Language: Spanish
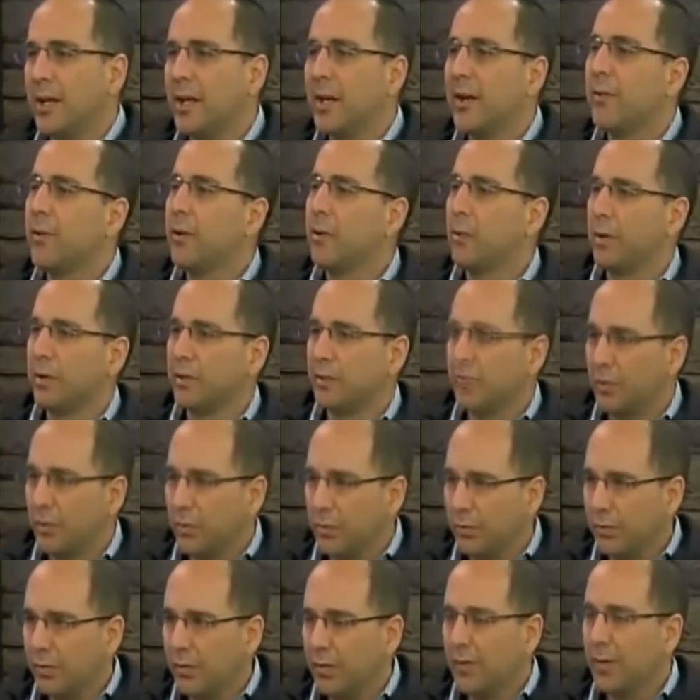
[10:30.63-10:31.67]
que haya
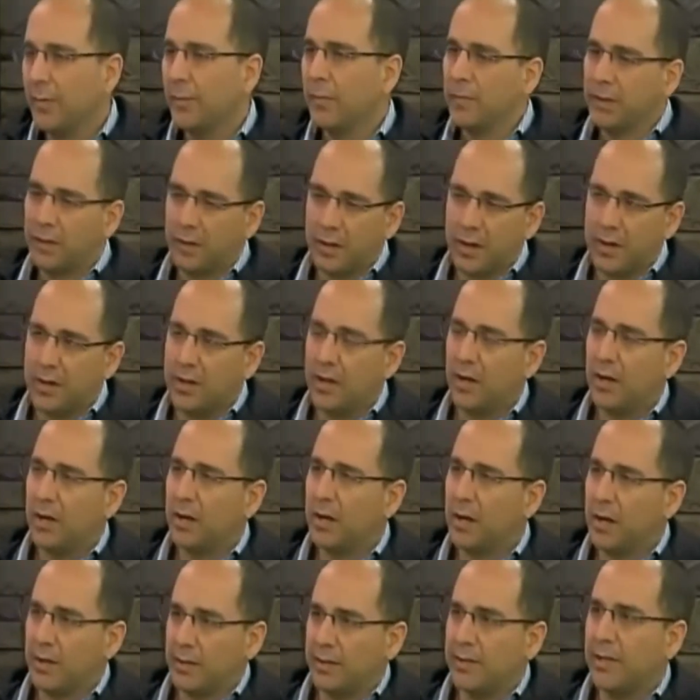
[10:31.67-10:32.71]
evaluación, que
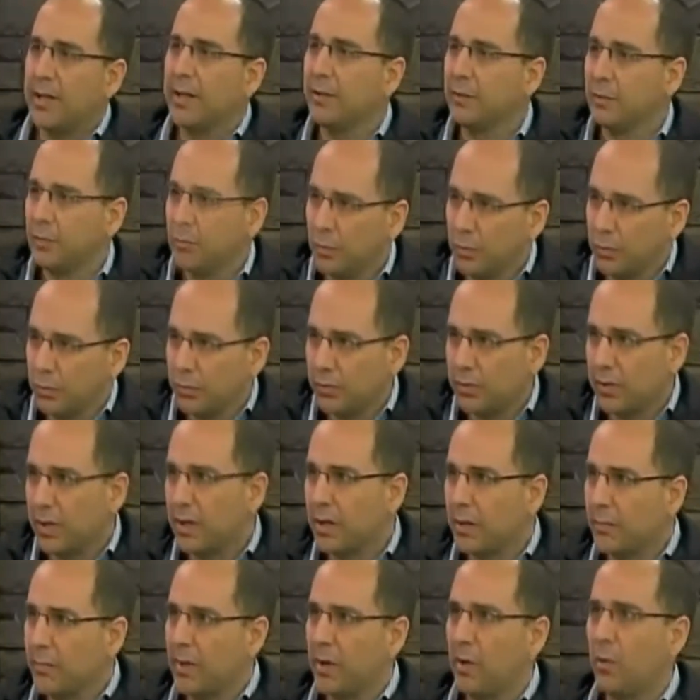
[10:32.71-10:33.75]
hayan ascensos, que
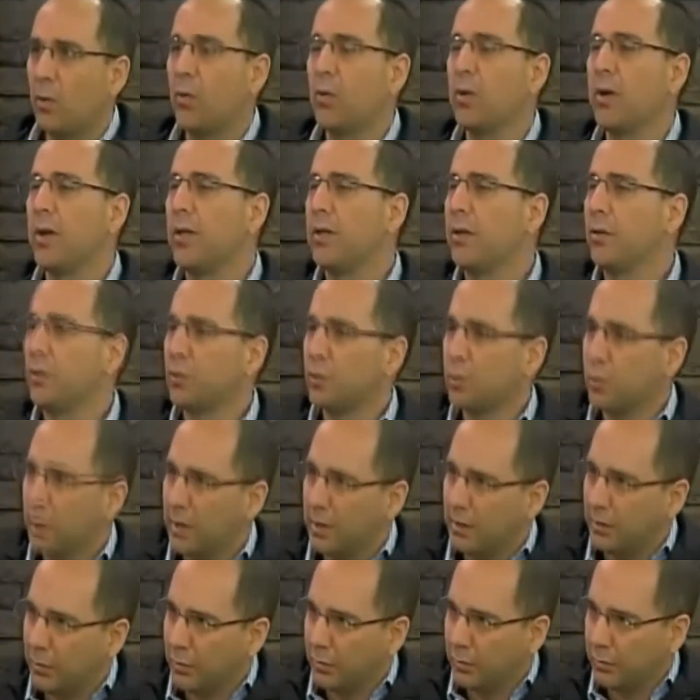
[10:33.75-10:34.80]
hayan mejoras de los
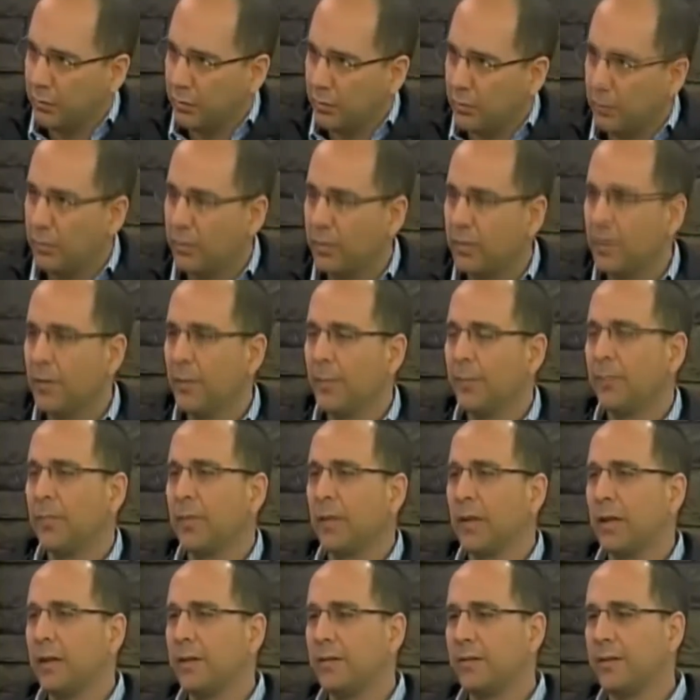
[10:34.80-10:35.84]
sueldos, ¿no?
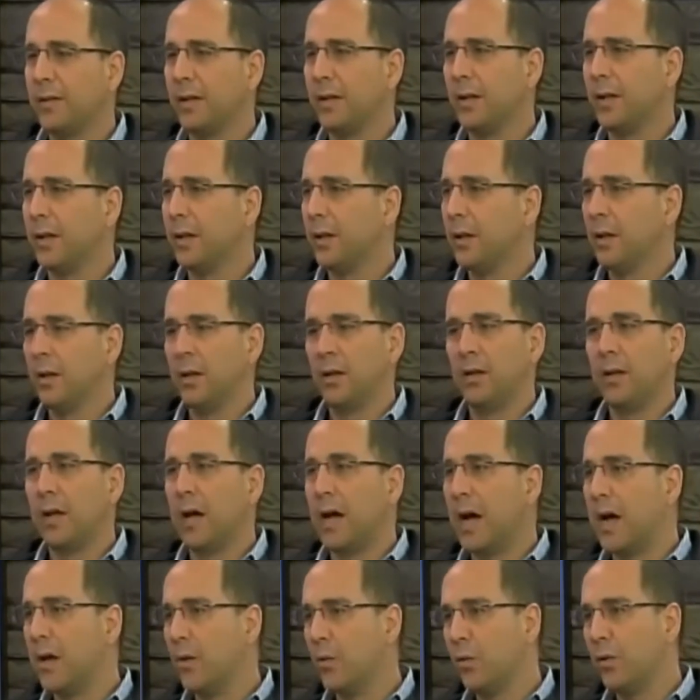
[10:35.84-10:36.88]
Este,
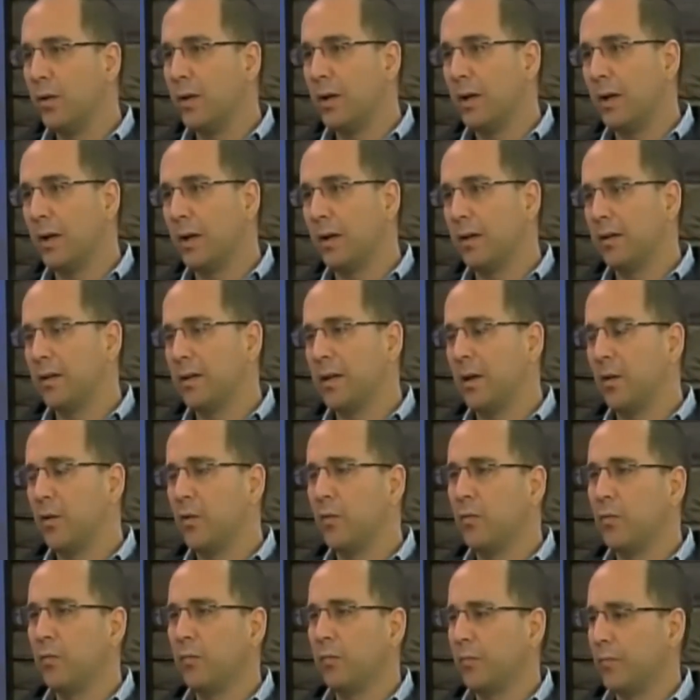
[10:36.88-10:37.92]
hay un, ya,
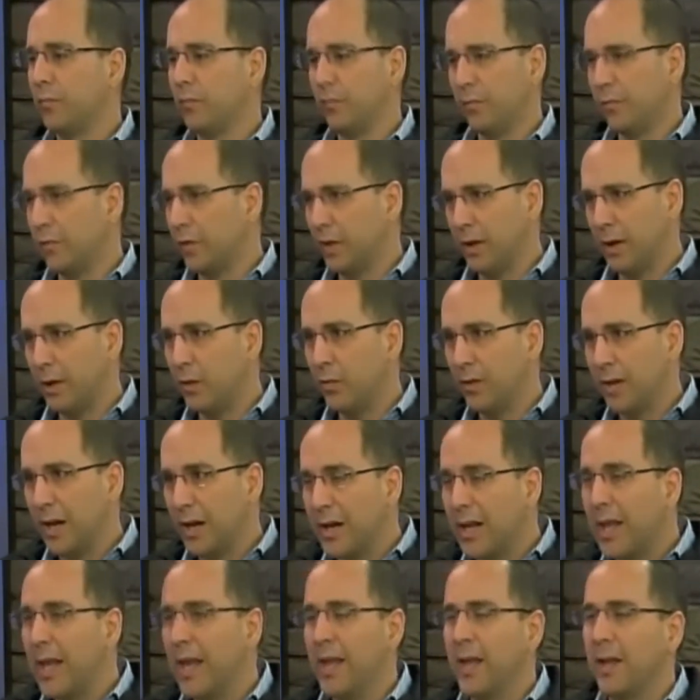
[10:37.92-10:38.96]
hay ya hay
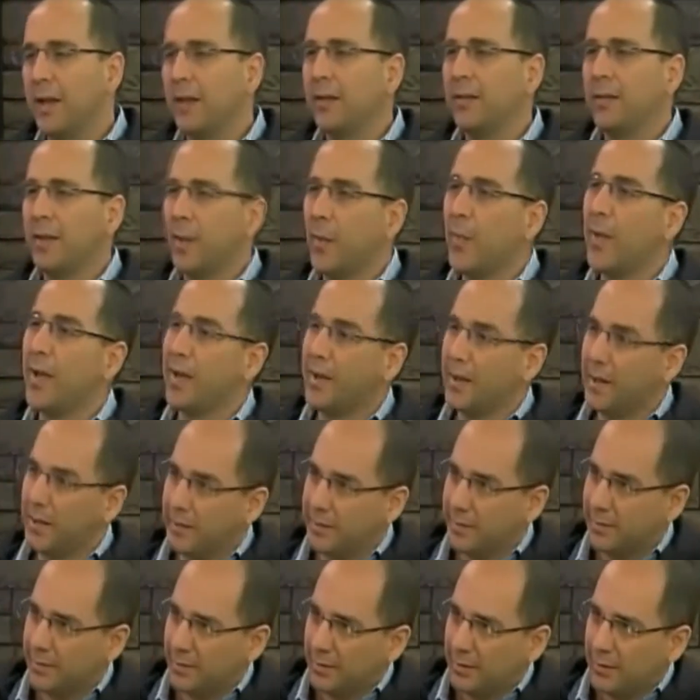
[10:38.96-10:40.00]
una ley de
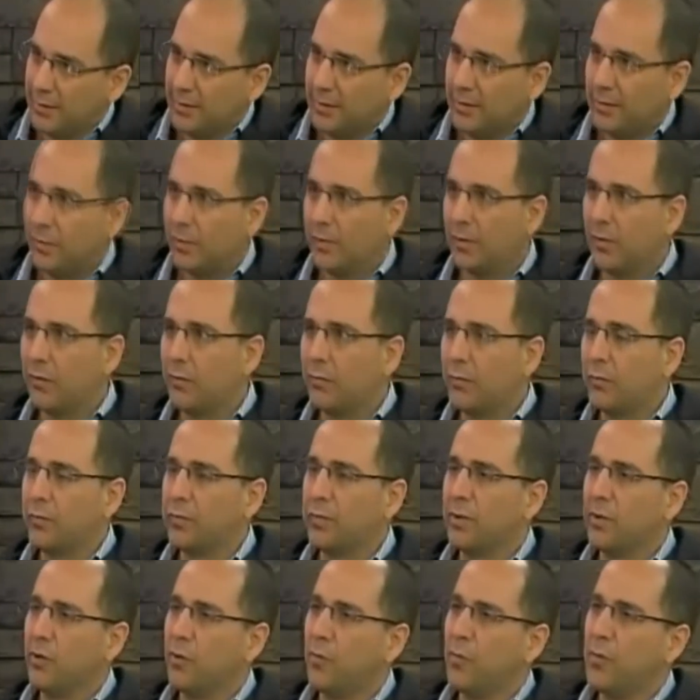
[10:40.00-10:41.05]
becas, entonces los
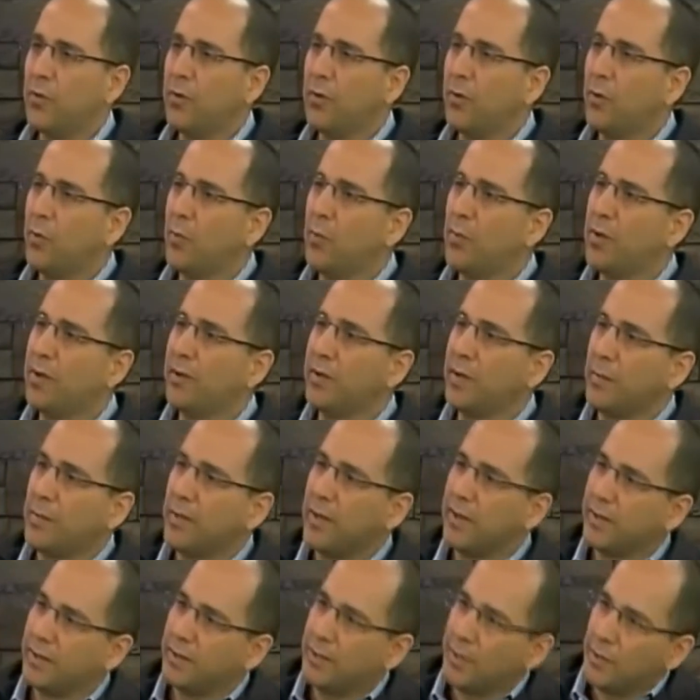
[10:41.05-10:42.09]
funcionarios públicos pueden
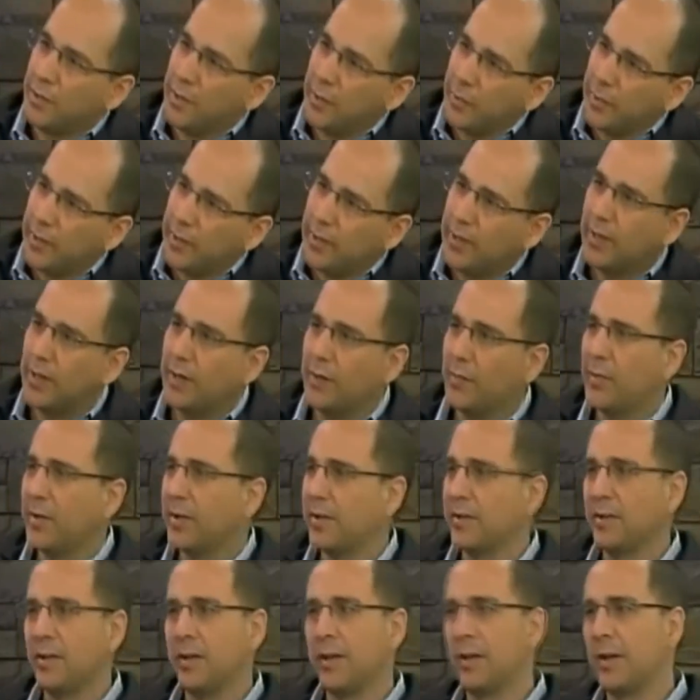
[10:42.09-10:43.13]
también recibir becas
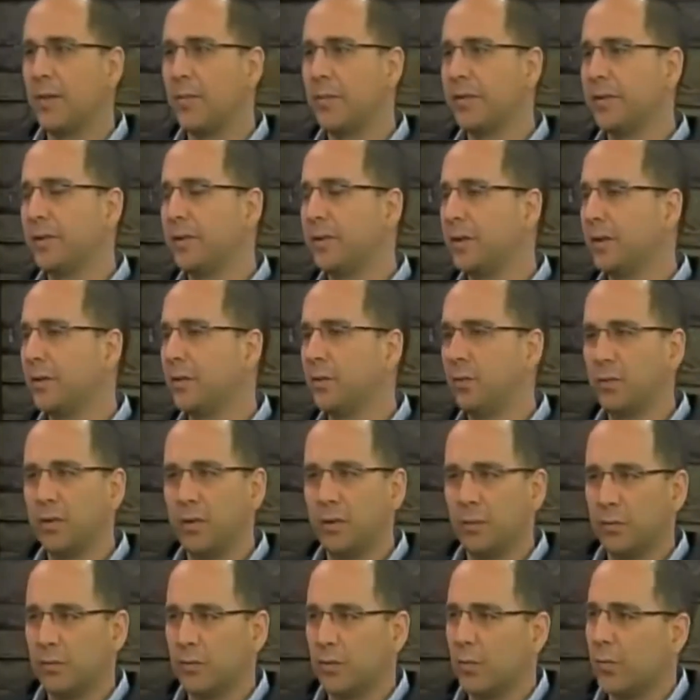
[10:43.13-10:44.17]
para seguir
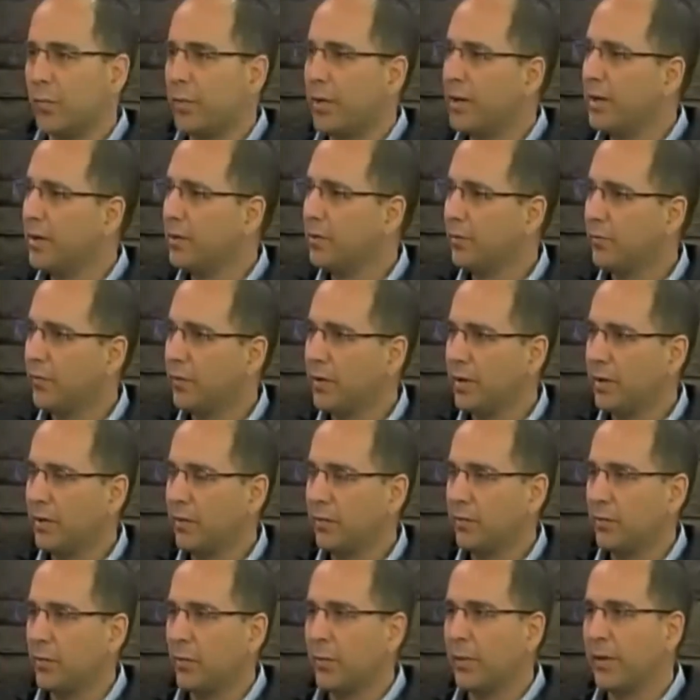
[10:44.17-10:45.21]
capacitándose en nuestro país o fuera de
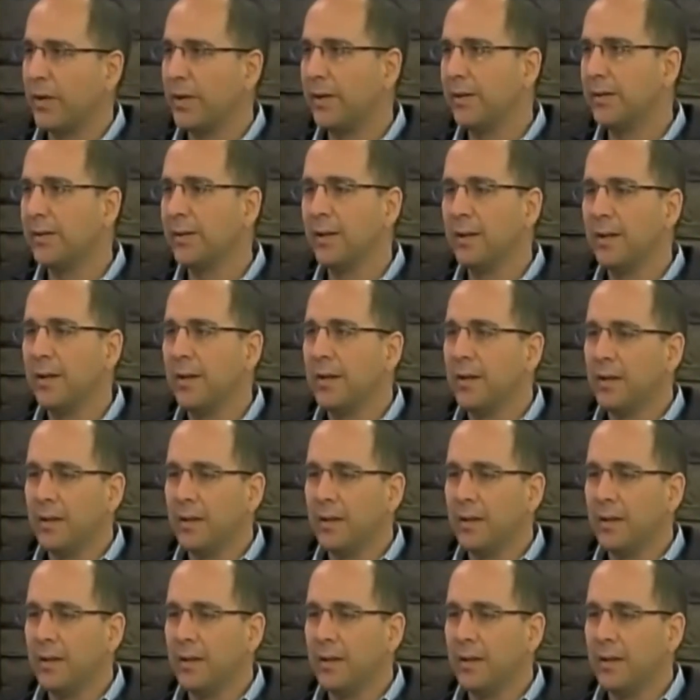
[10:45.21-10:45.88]
nuestro país.